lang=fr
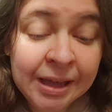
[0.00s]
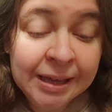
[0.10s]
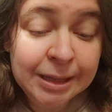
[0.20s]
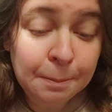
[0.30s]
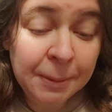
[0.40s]

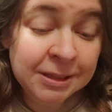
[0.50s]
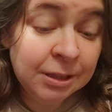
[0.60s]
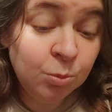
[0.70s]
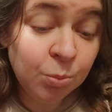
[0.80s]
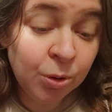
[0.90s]
et des
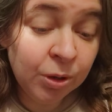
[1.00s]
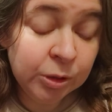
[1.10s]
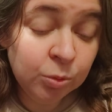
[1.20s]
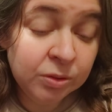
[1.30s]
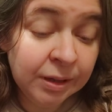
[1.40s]
pâtés de porc et
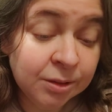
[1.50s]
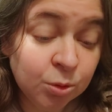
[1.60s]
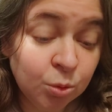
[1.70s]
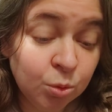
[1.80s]
de dinde en